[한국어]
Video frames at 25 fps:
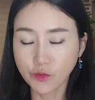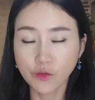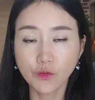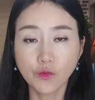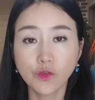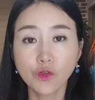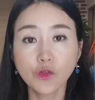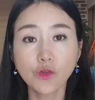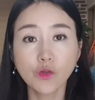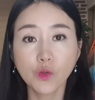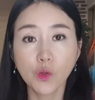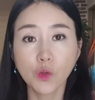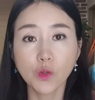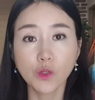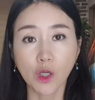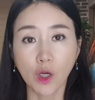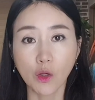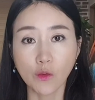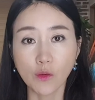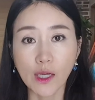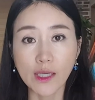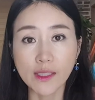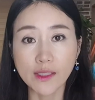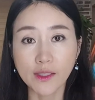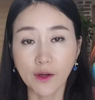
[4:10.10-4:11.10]
축소
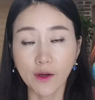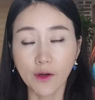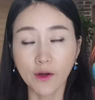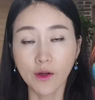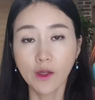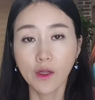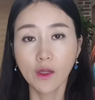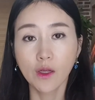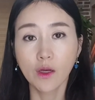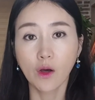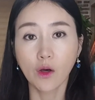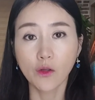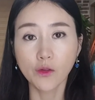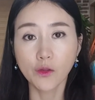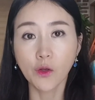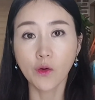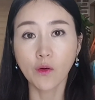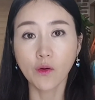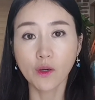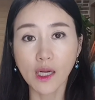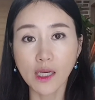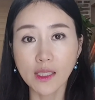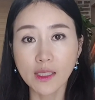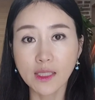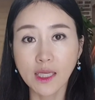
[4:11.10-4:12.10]
전환형 어떤
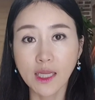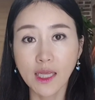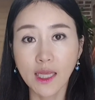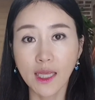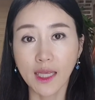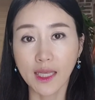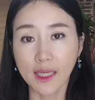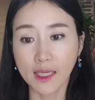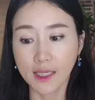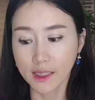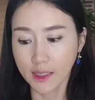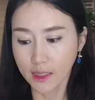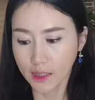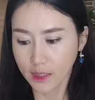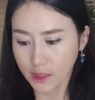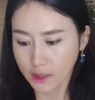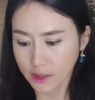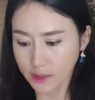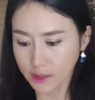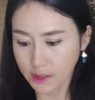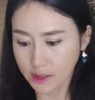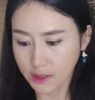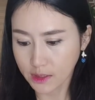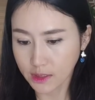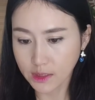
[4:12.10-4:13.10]
걸 할 때
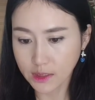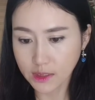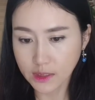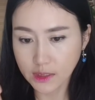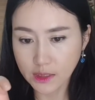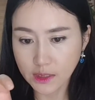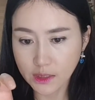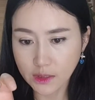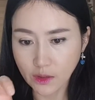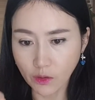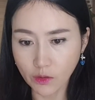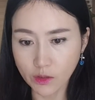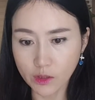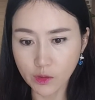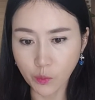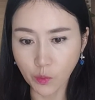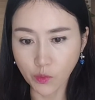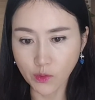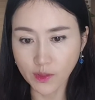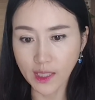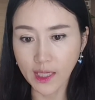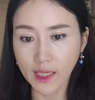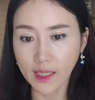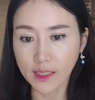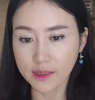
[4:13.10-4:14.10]
그거를
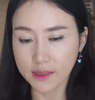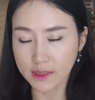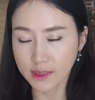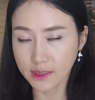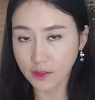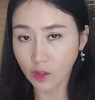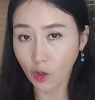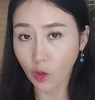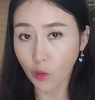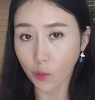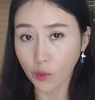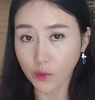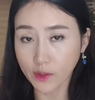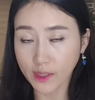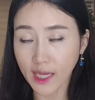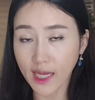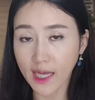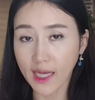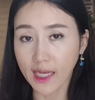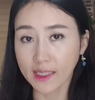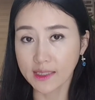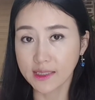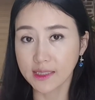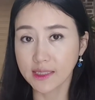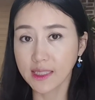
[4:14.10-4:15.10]
보다
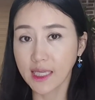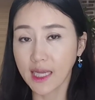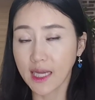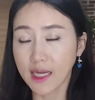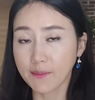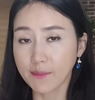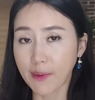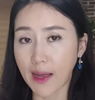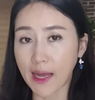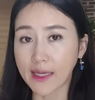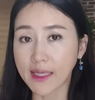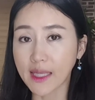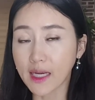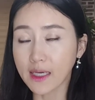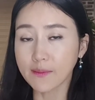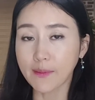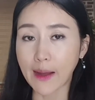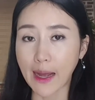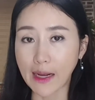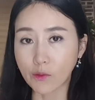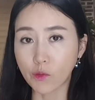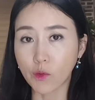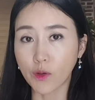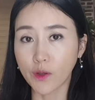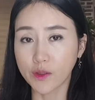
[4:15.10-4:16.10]
그거보다 그냥 방향을
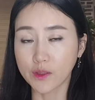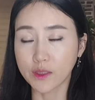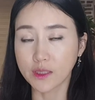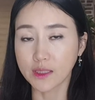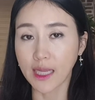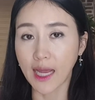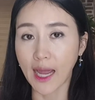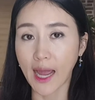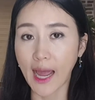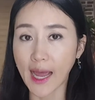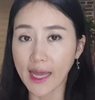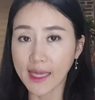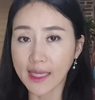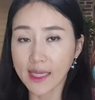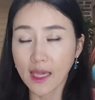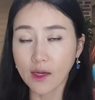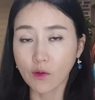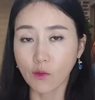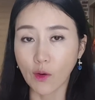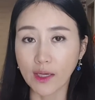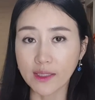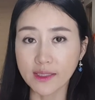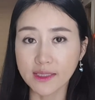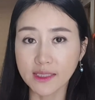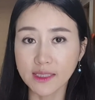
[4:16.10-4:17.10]
바꿔요 그냥
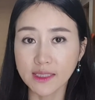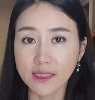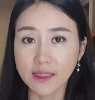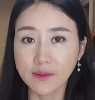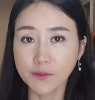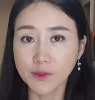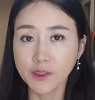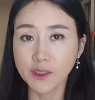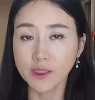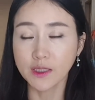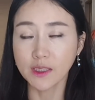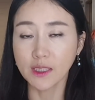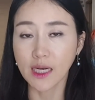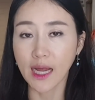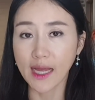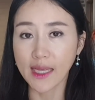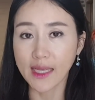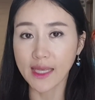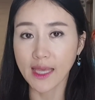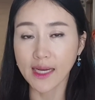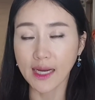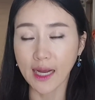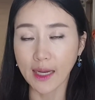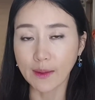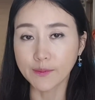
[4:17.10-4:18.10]
아이의 관심을
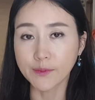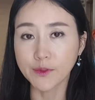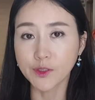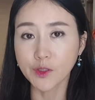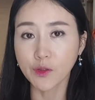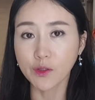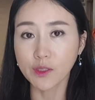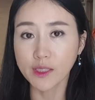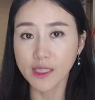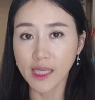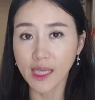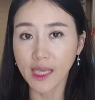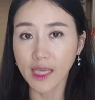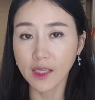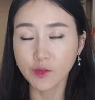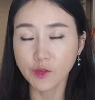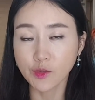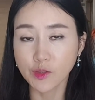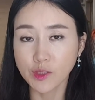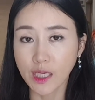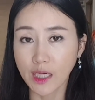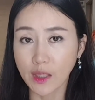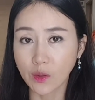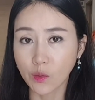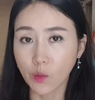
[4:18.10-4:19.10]
아이의 감정을
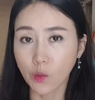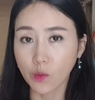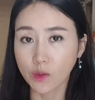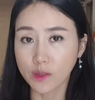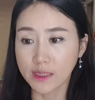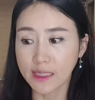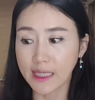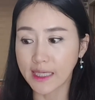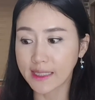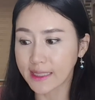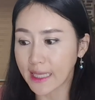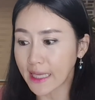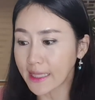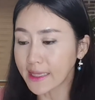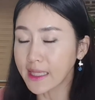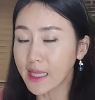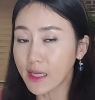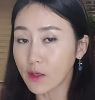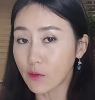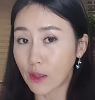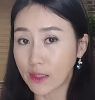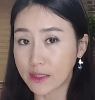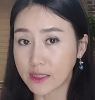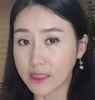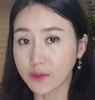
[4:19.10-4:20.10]
이해해주지 않고 그냥 딴
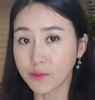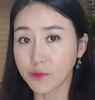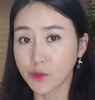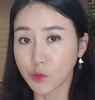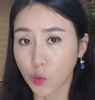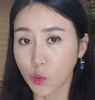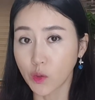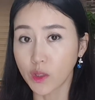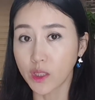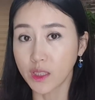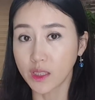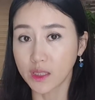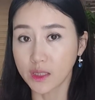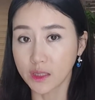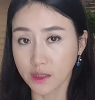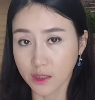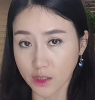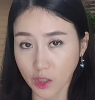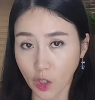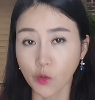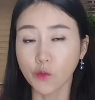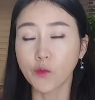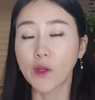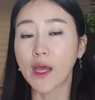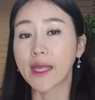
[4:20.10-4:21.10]
데 관심을 돌리는
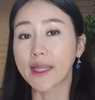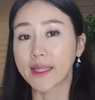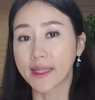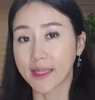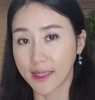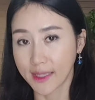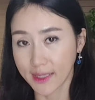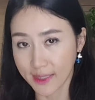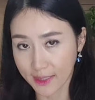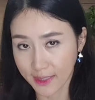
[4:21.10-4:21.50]
전환